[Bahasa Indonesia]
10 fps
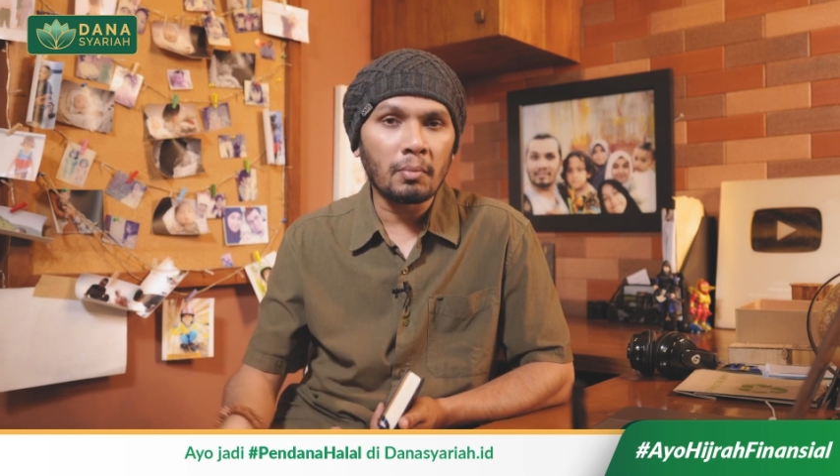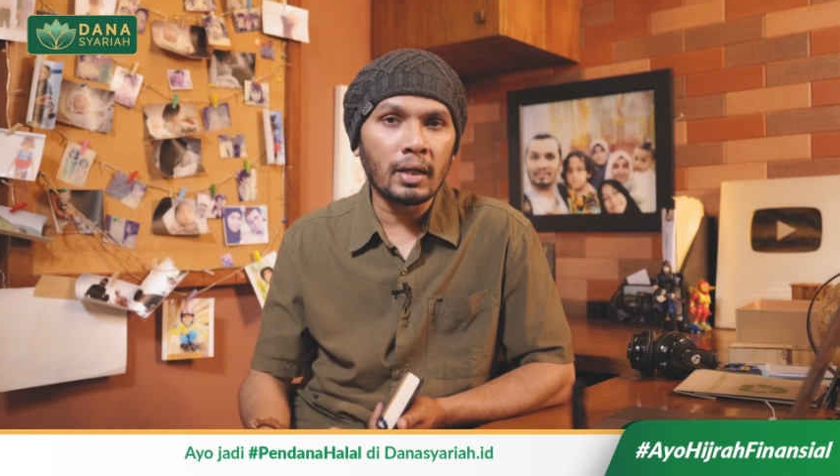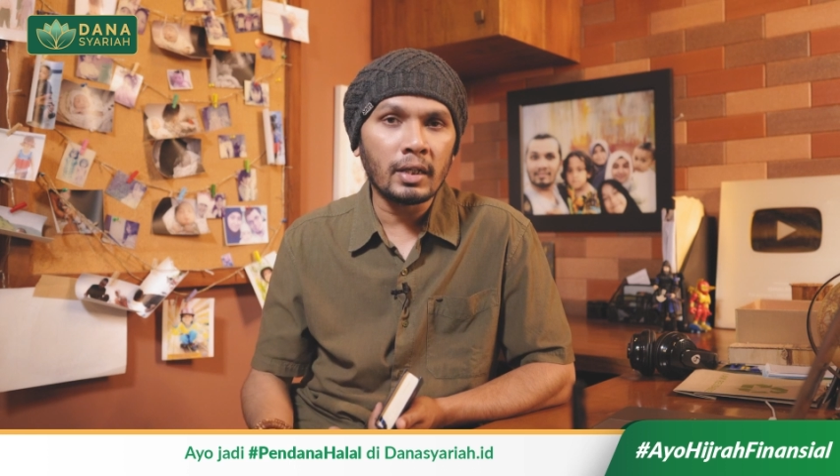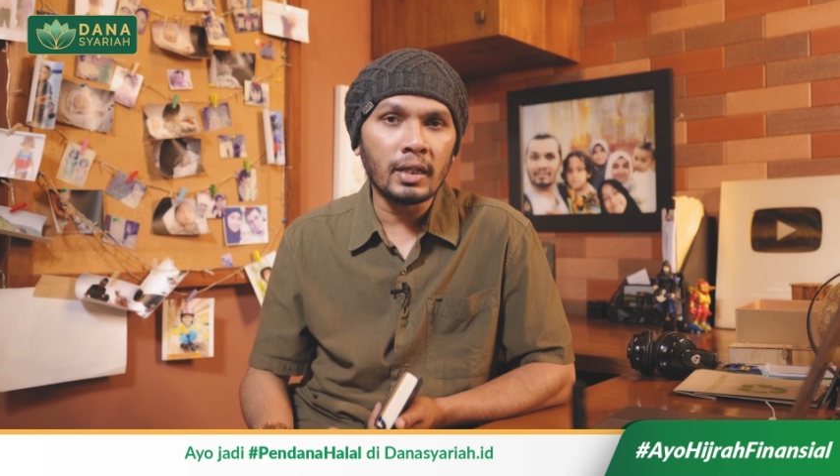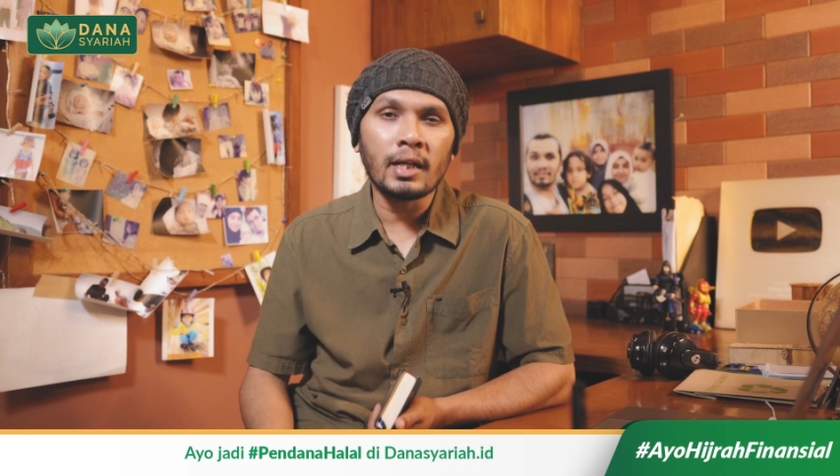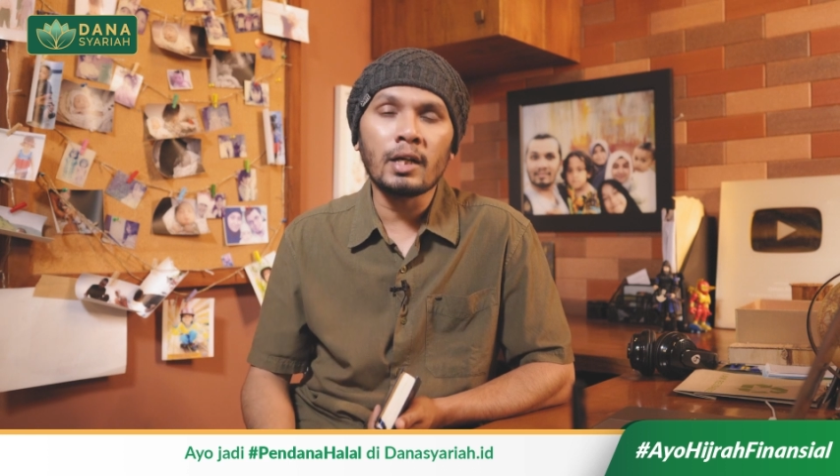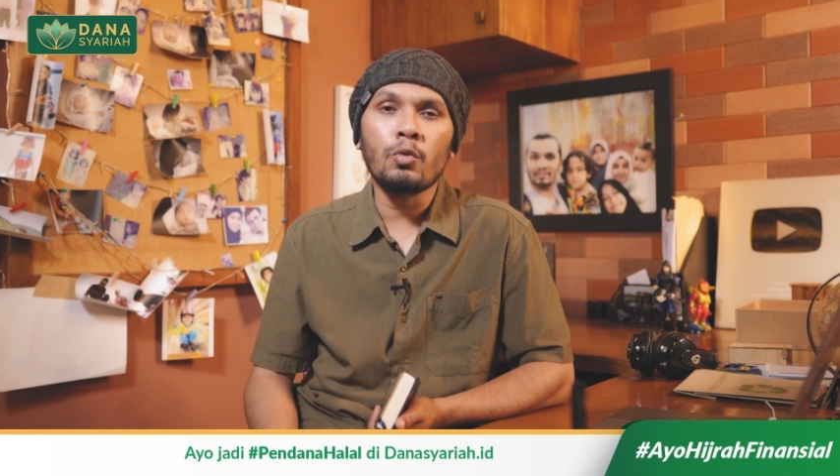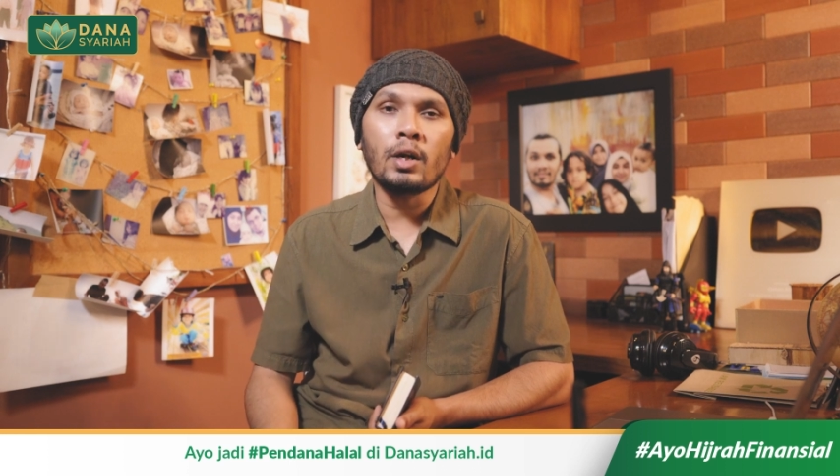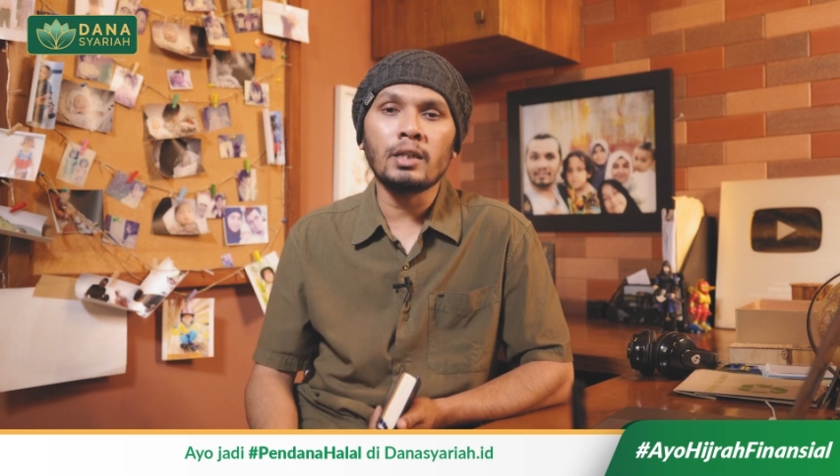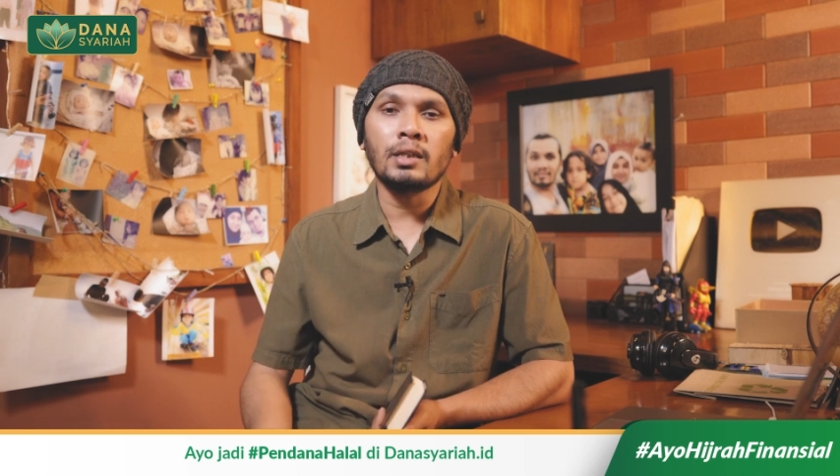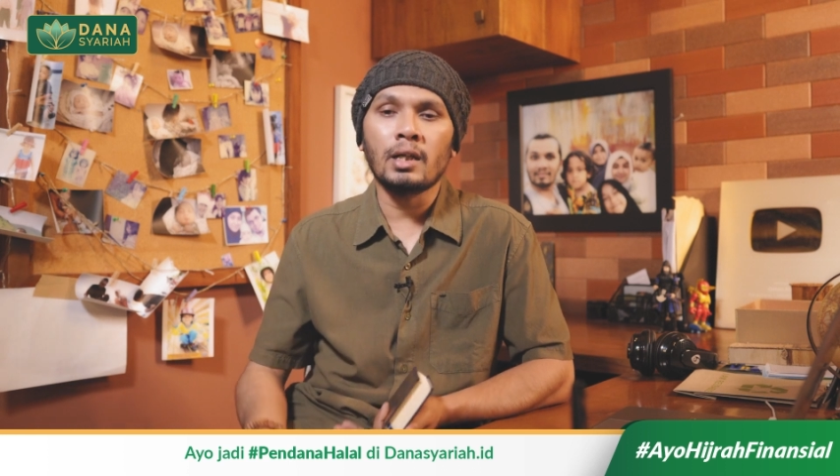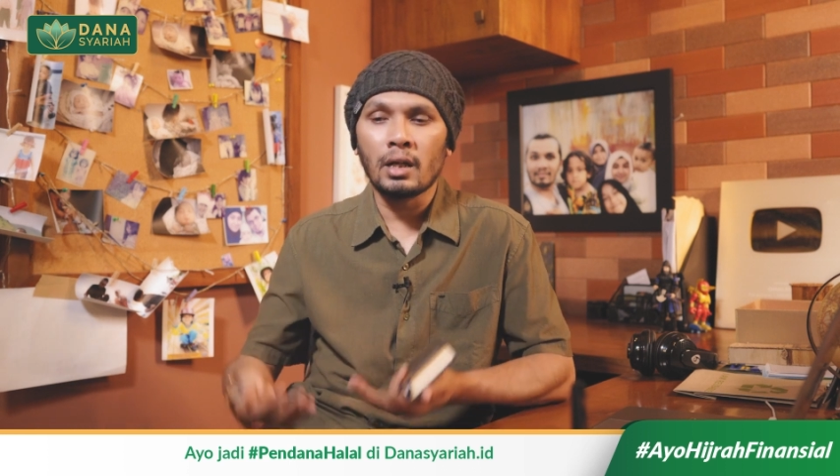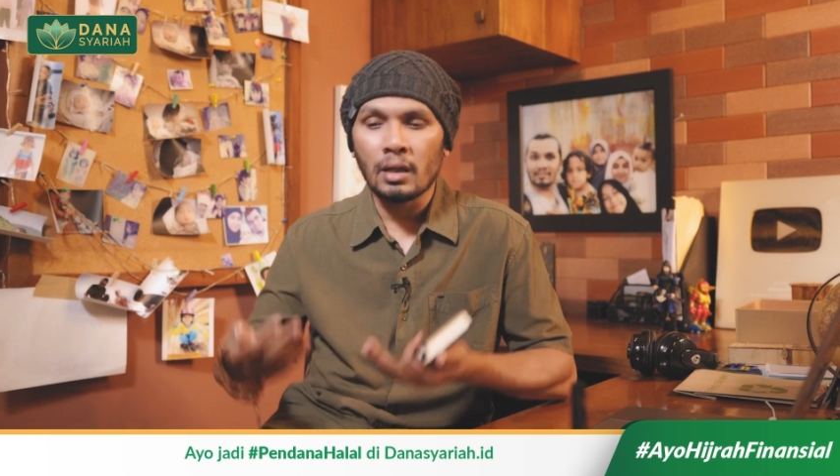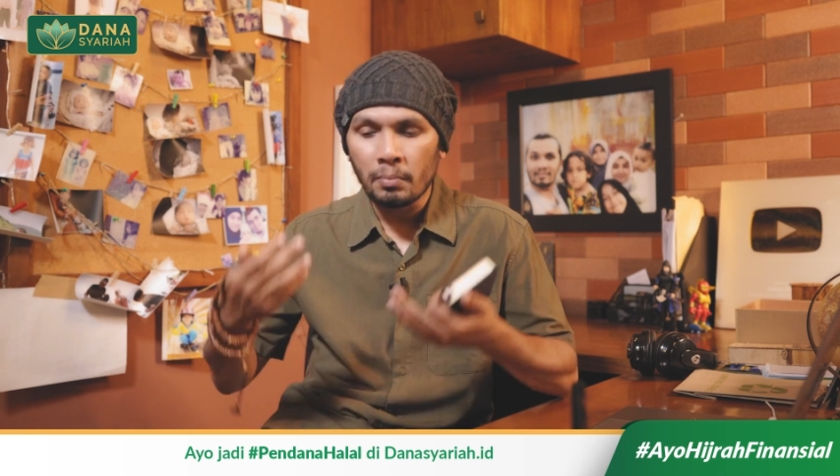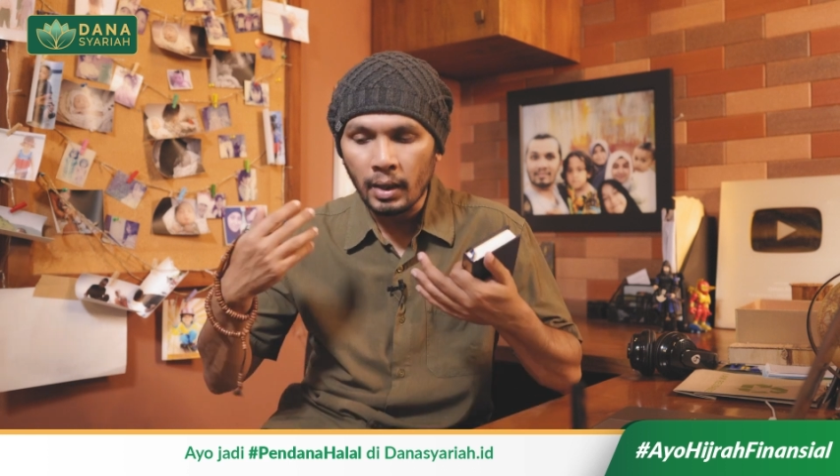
mandi ada doanya,